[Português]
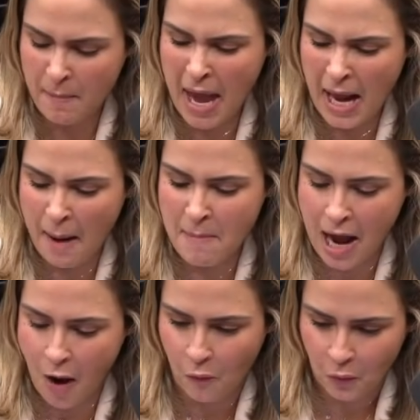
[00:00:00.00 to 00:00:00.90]
Pera,
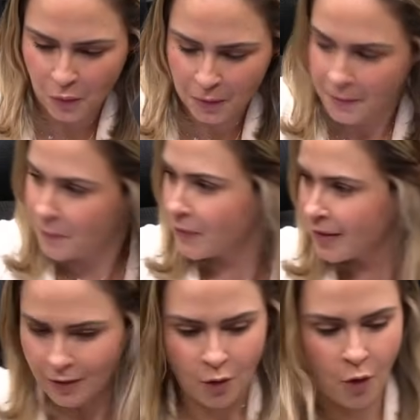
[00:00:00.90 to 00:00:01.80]
mão. Vamos
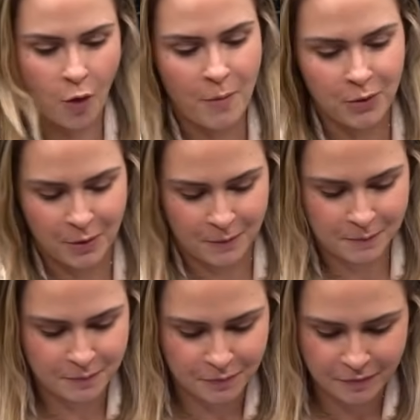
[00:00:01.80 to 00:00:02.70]
falar do SBT Ô,
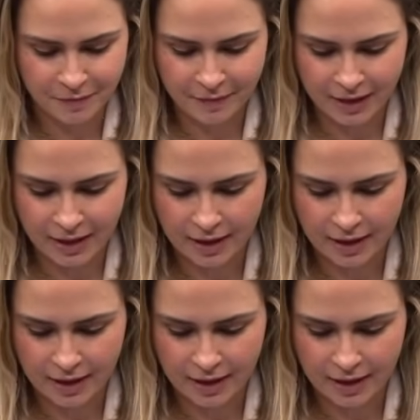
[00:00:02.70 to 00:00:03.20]
primeiro e aí eu,